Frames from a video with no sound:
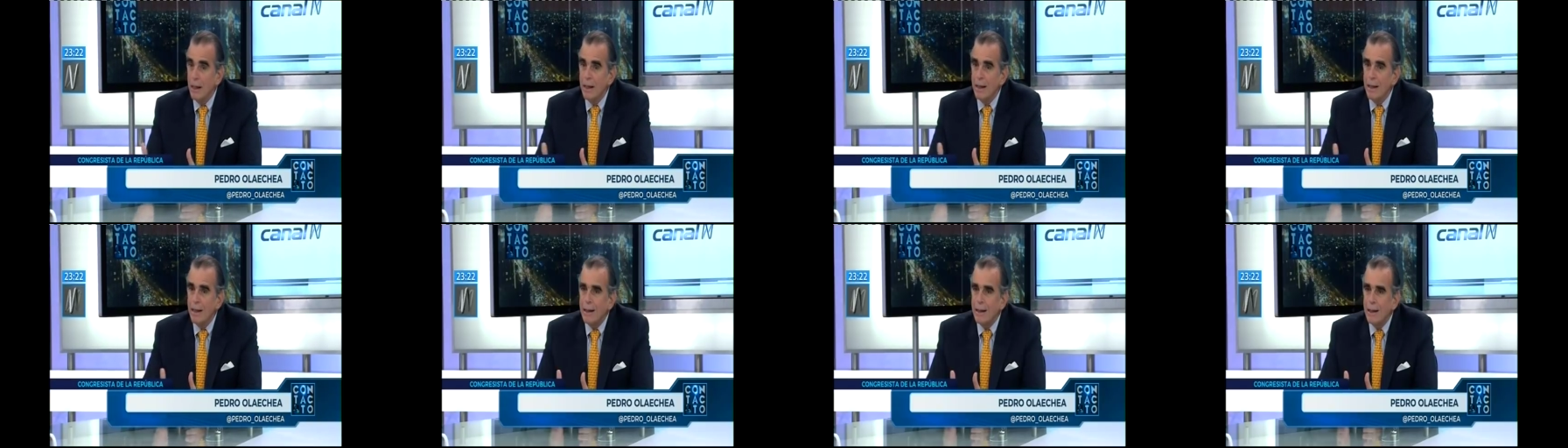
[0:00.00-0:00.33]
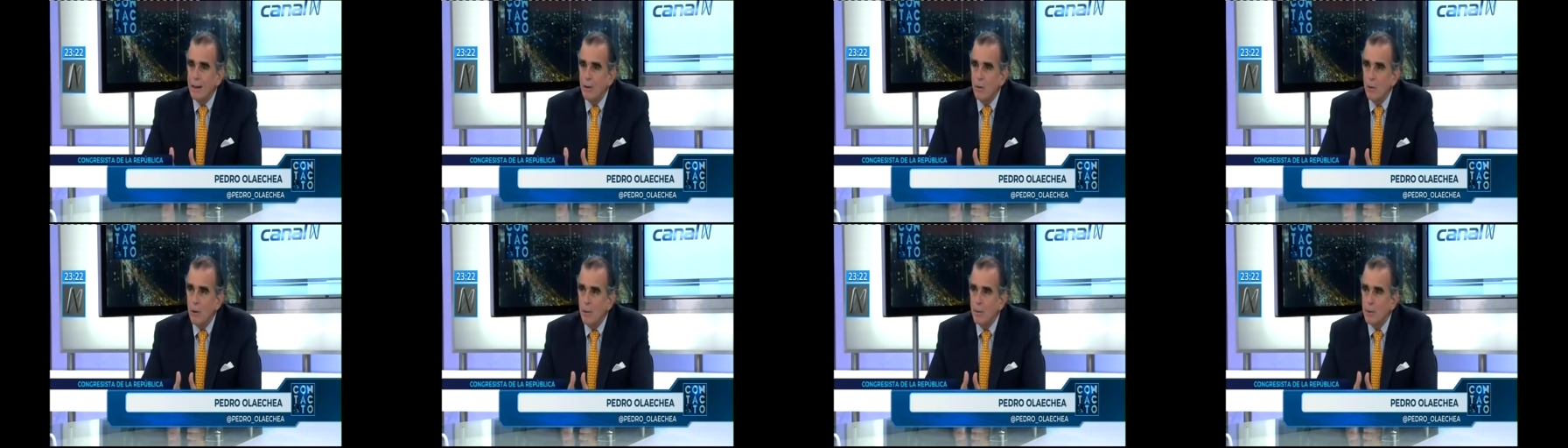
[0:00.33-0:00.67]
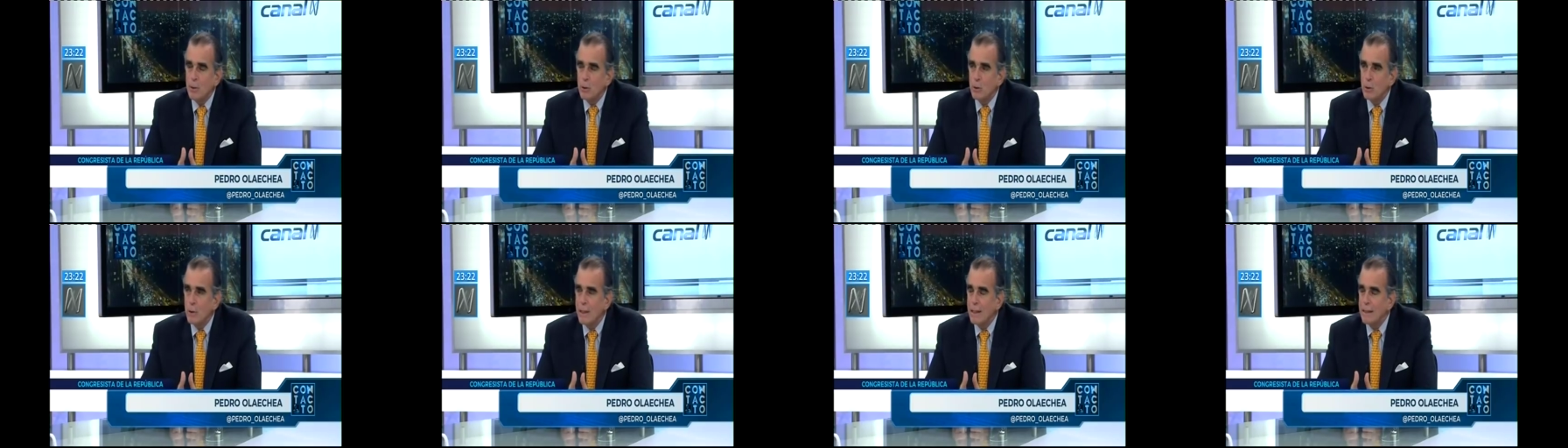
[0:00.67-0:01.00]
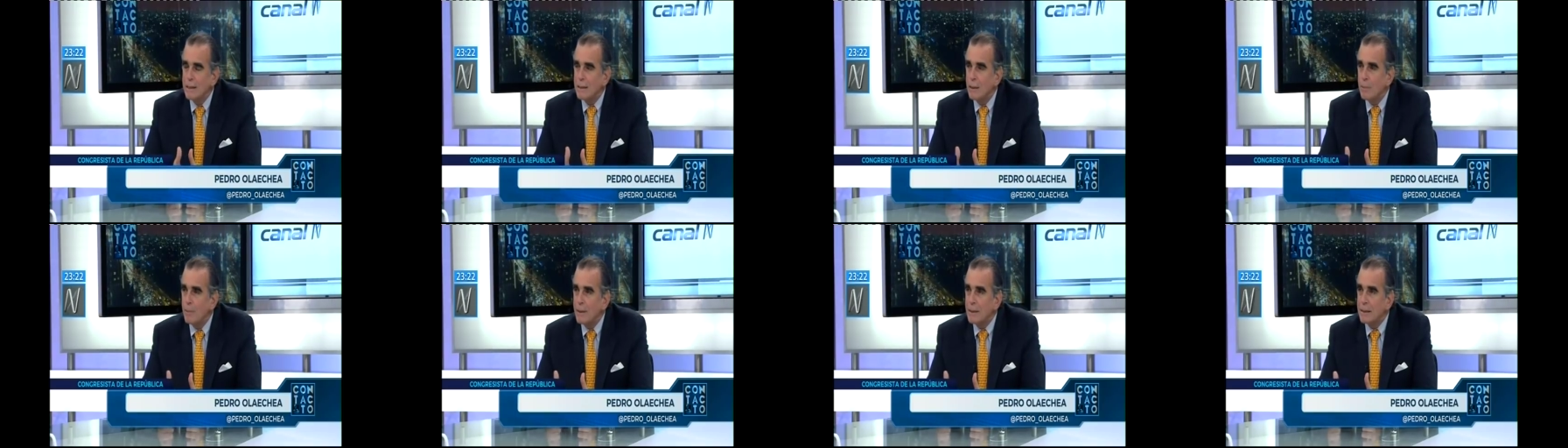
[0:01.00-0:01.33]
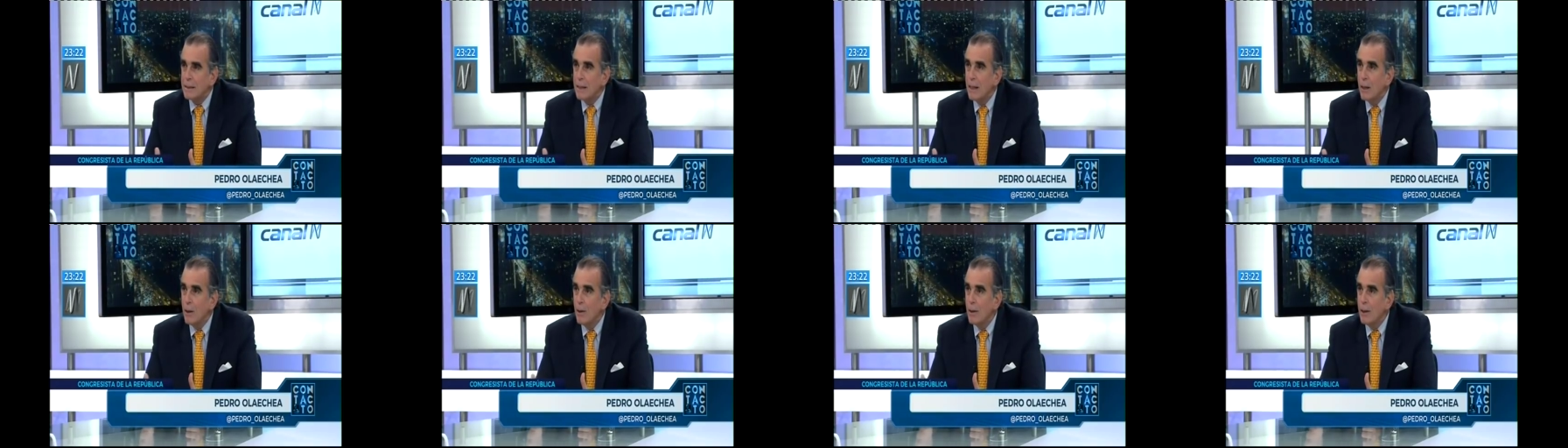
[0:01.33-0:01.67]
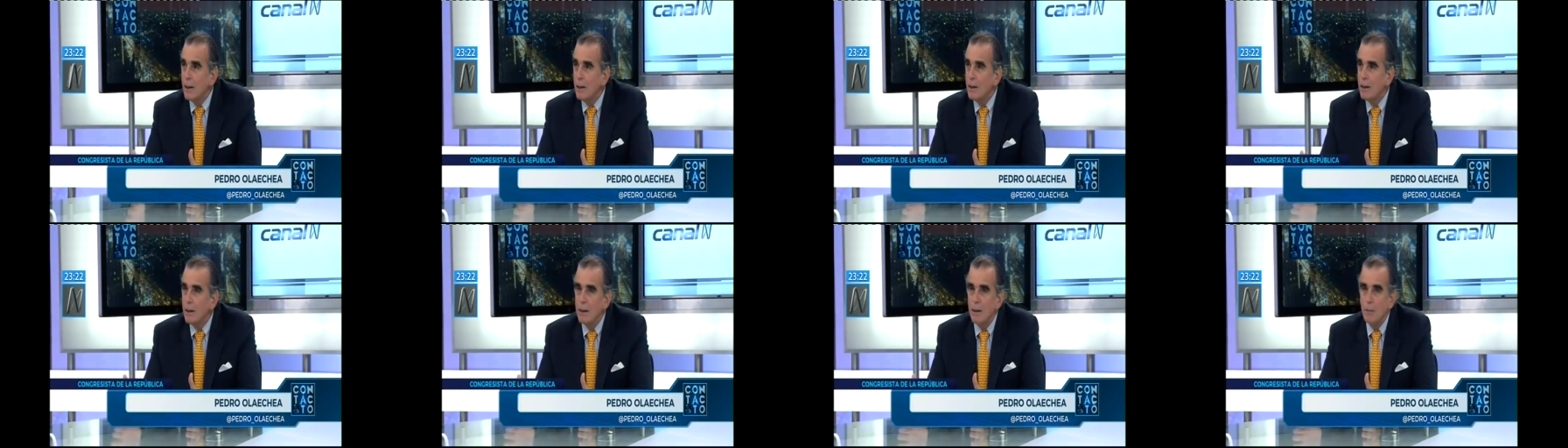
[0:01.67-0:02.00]
que era una persona que se paseaba
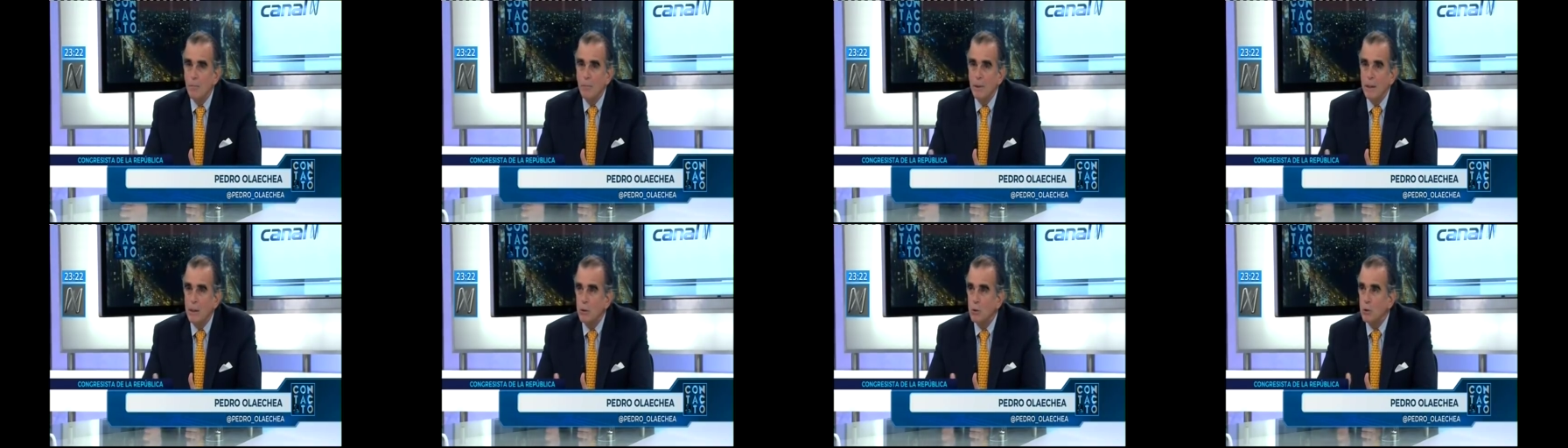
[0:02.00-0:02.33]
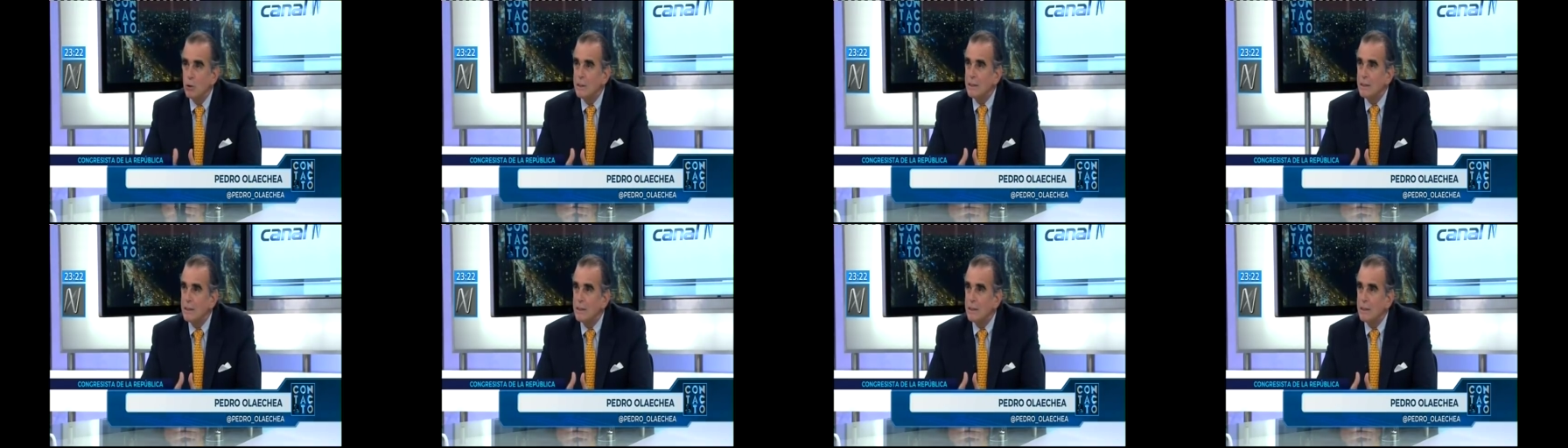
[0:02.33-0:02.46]
viendo